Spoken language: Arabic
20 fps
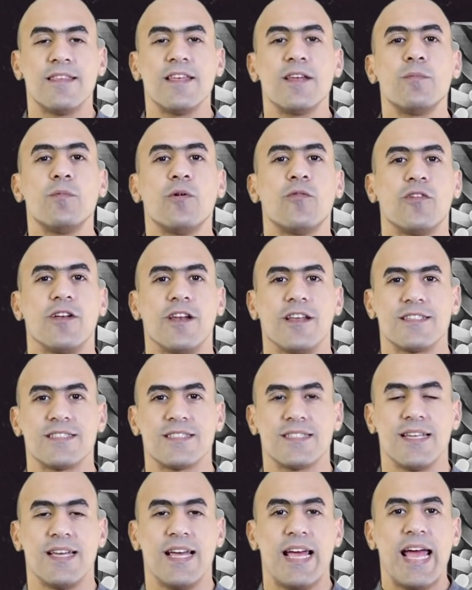
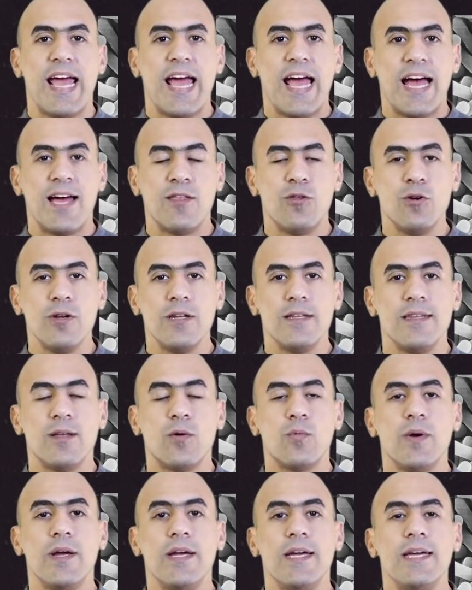ثيرموفيلس هذول
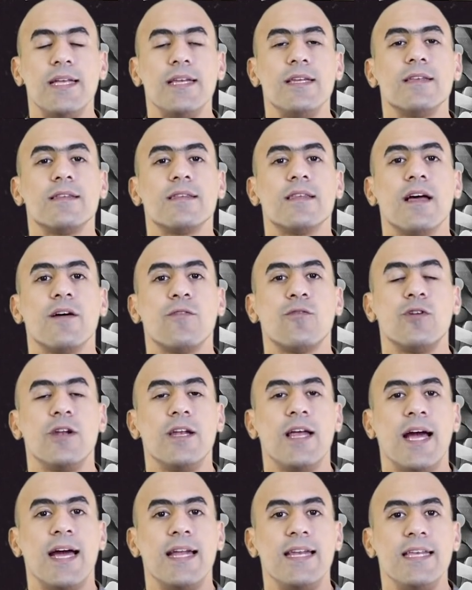النوعين ينضافوا
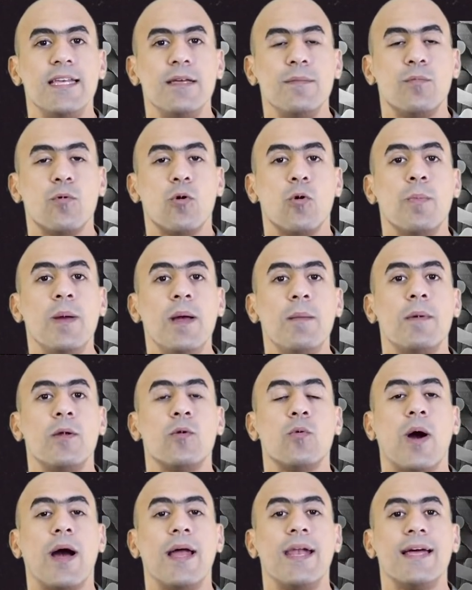للحليب
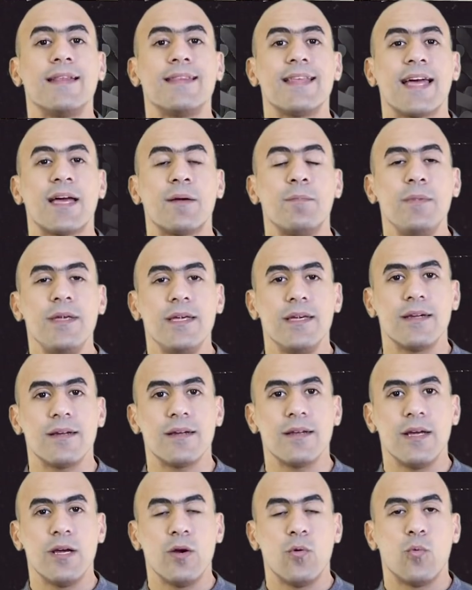وبيعملوا على
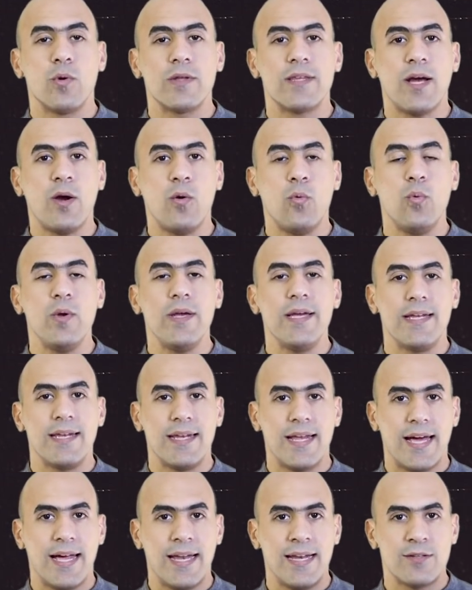تخمير
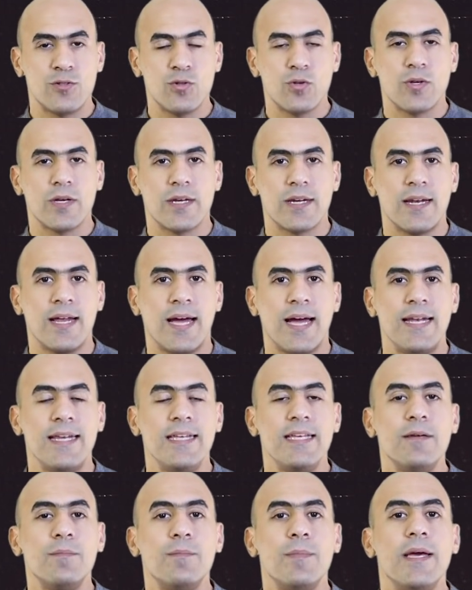وتحويل السكر
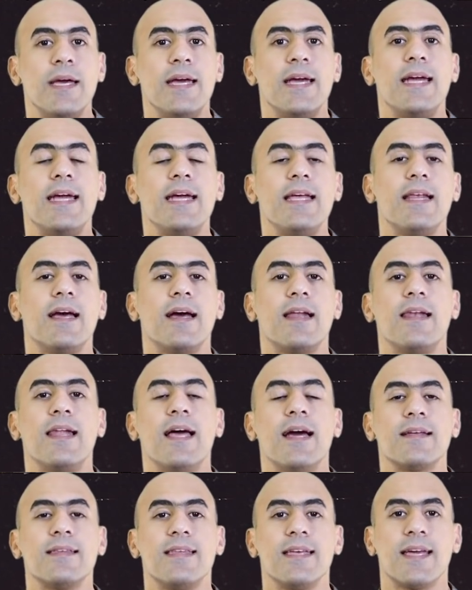الحليب إلى
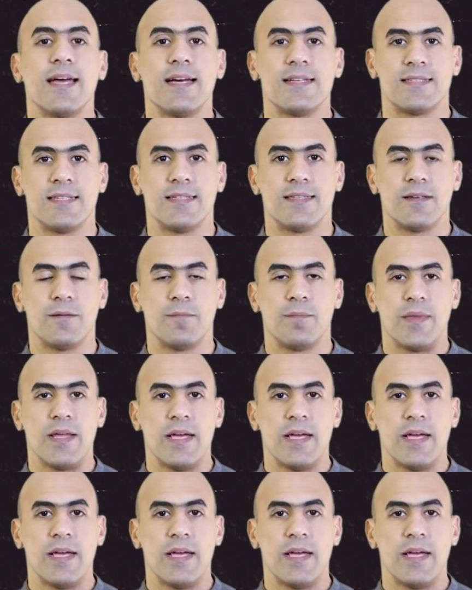لاكتيك أسيد